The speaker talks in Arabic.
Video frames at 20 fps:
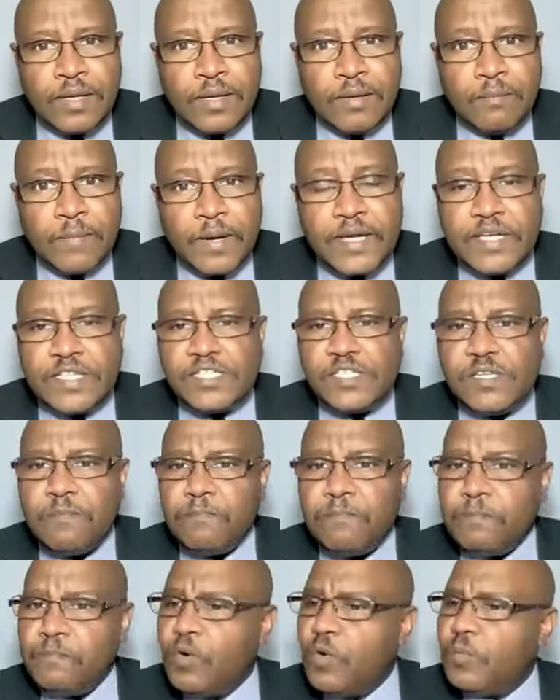ما
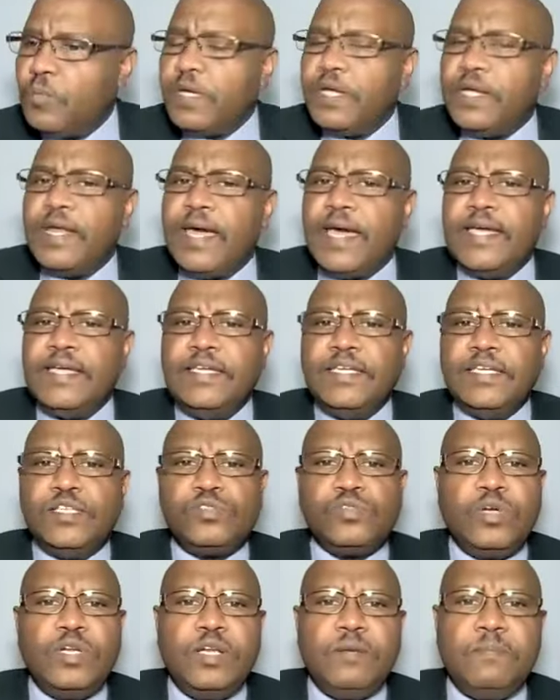كذب ممكن اي
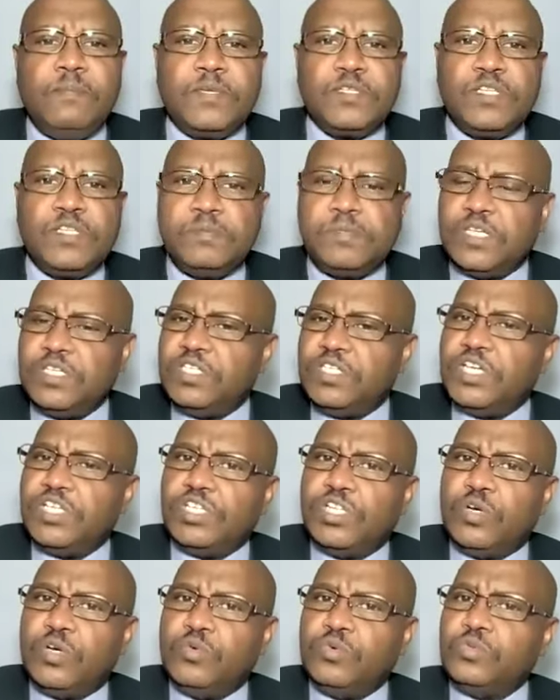زول يلبس لبس الجيش
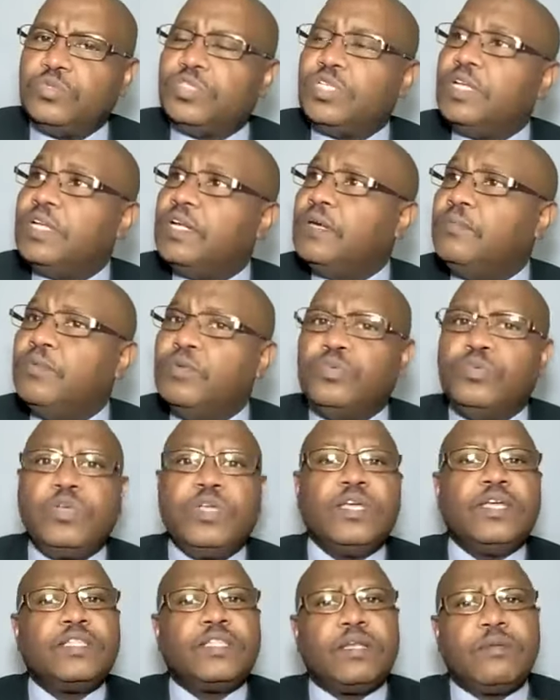ده وتشيل له
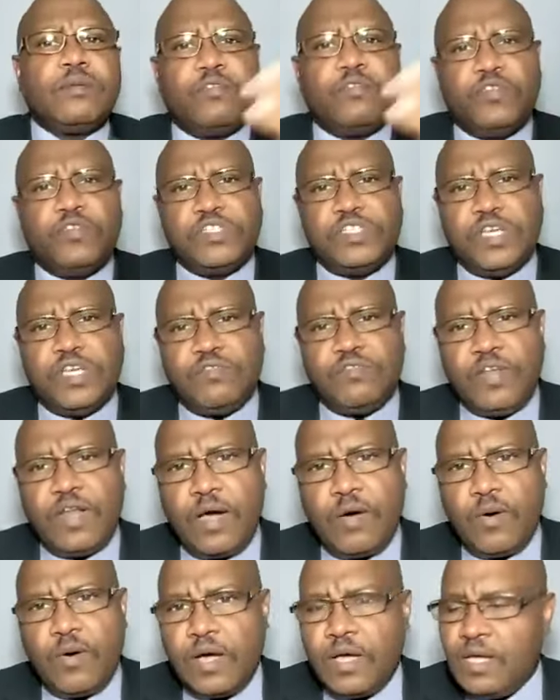بندقيه يضربها في, ش... في
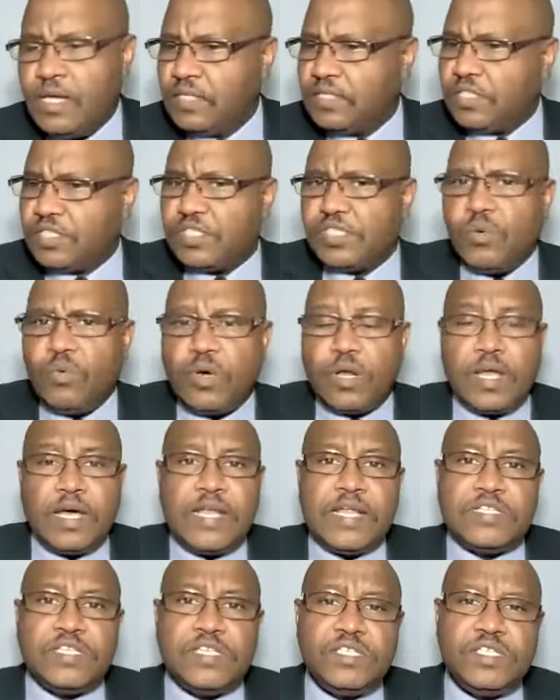الهواء تتصور
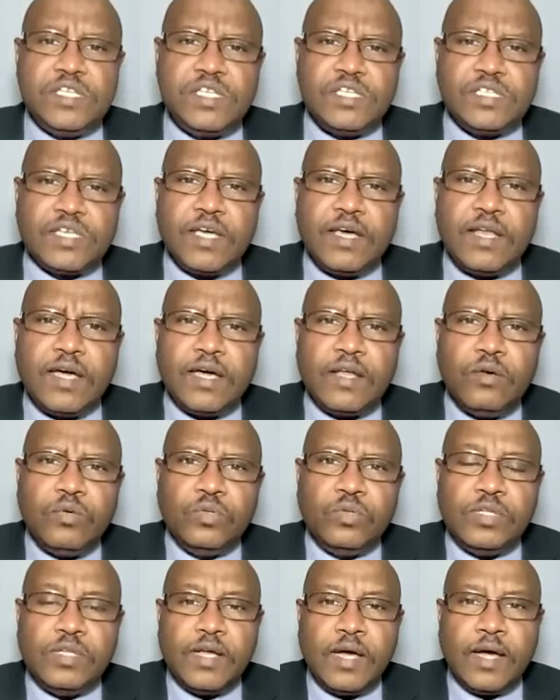خلاص الجيش خرق
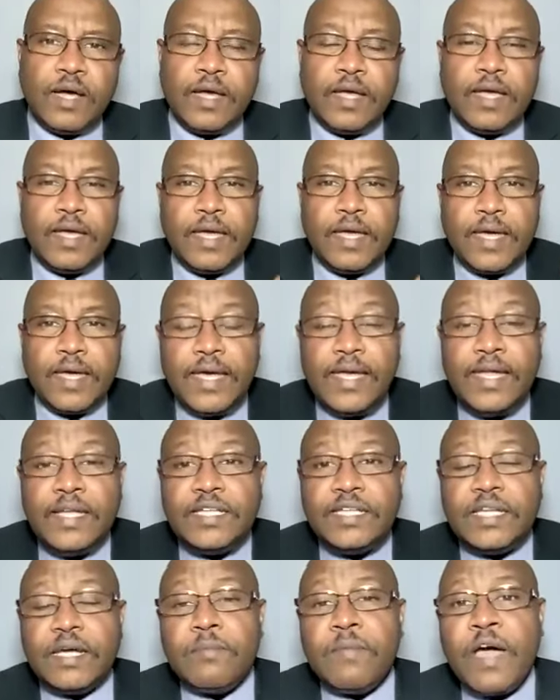الهدنه
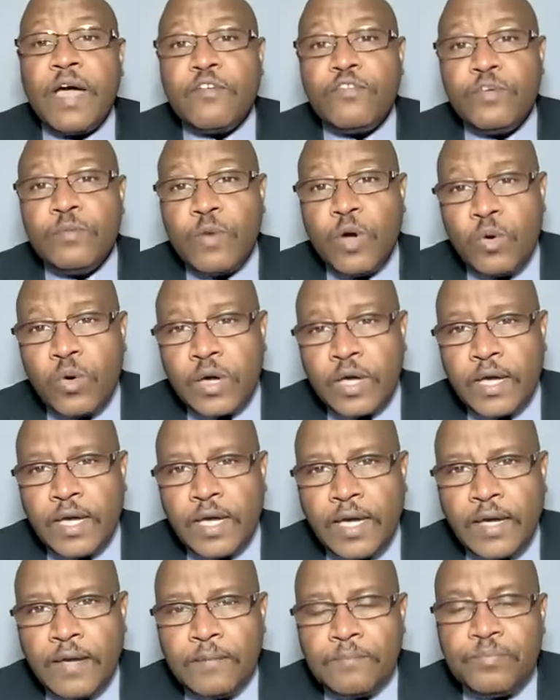انت ما في
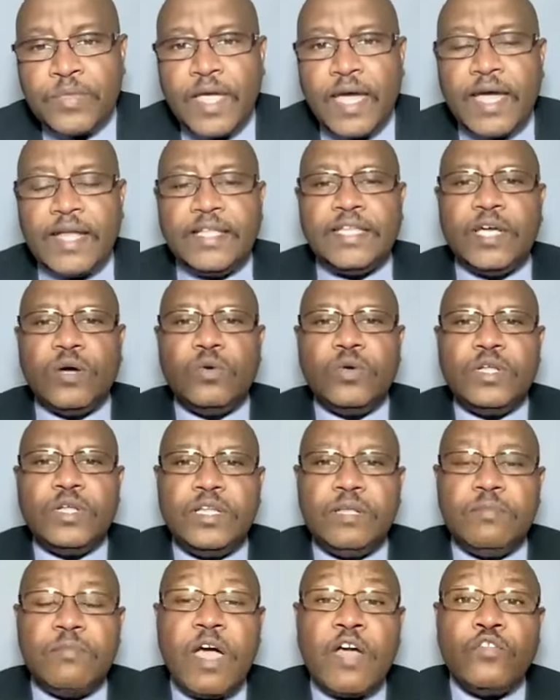موقع الدولة
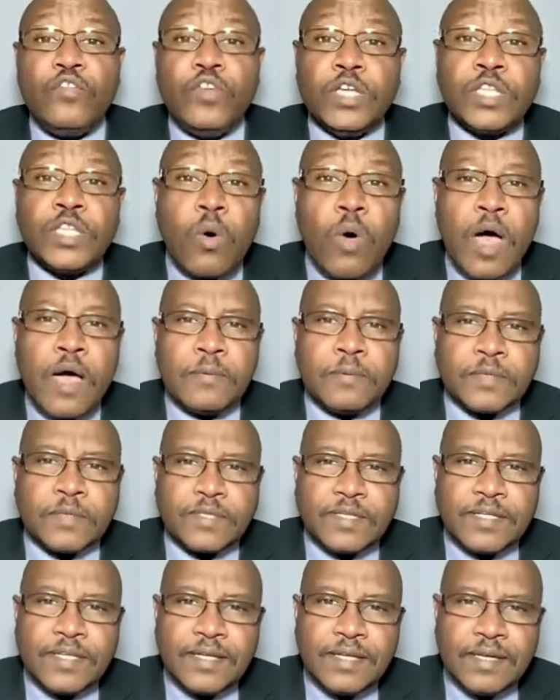دي ما فيها
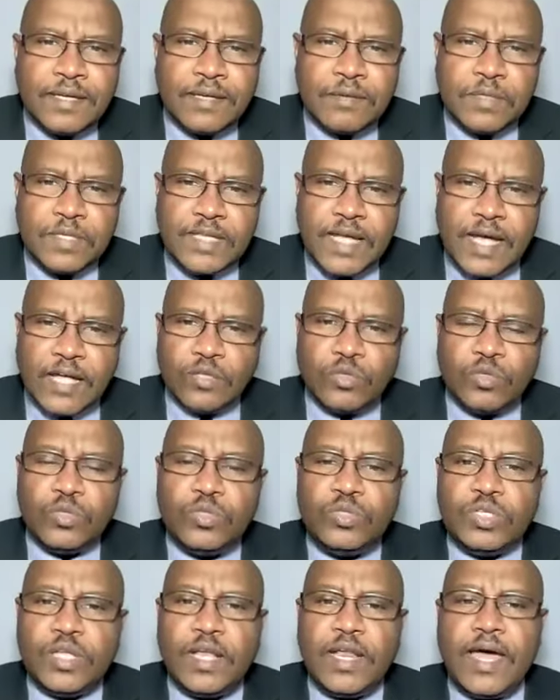ضوابط بتاعت
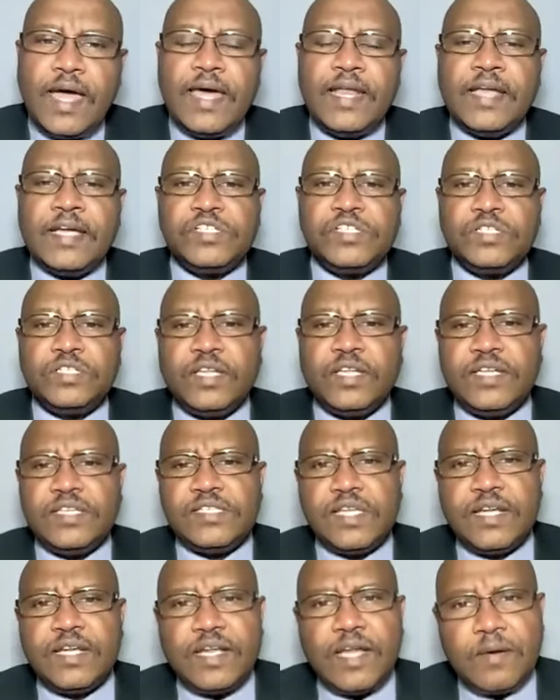هدنة الآن عشان
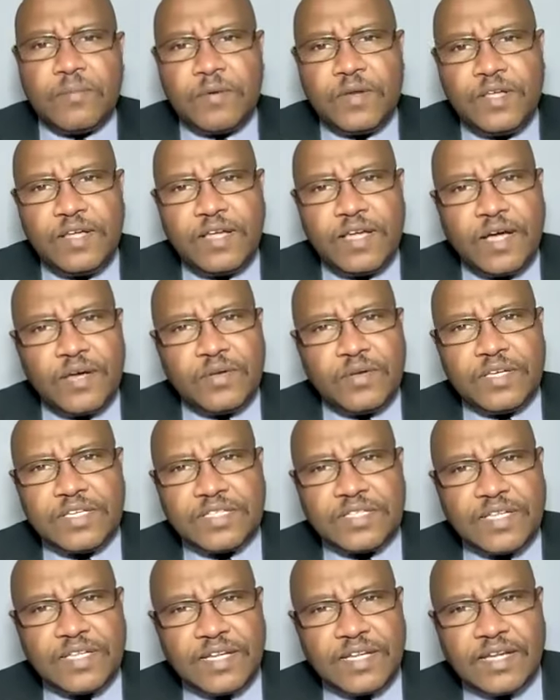تقيس لنا أمريكا
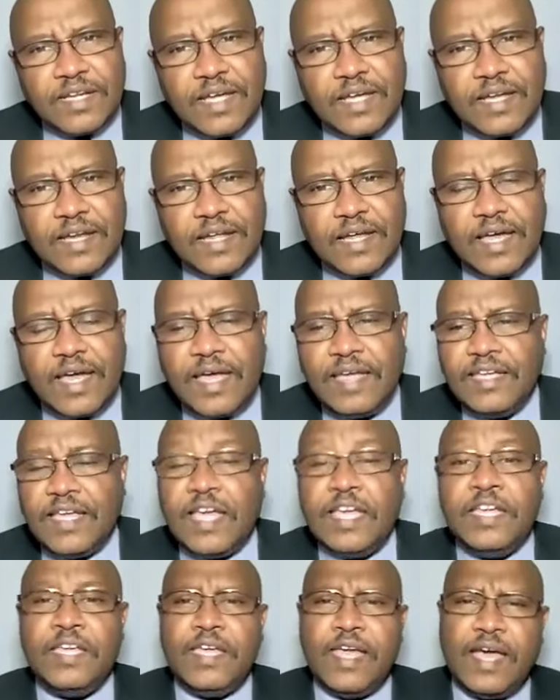يقيس لنا أي
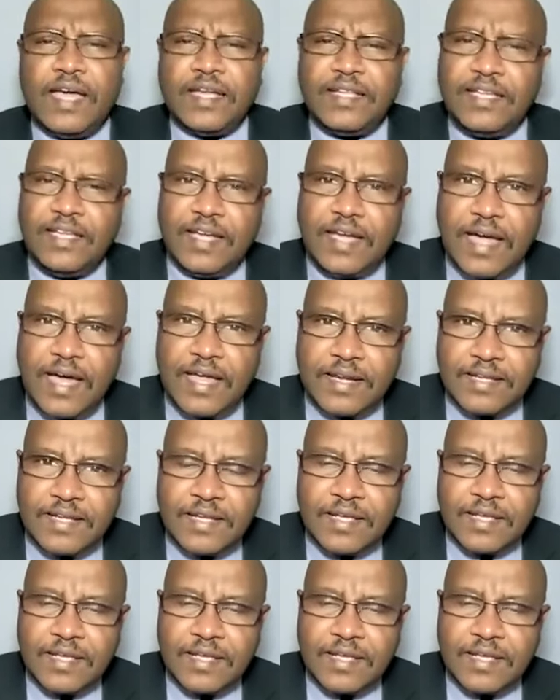أي كانت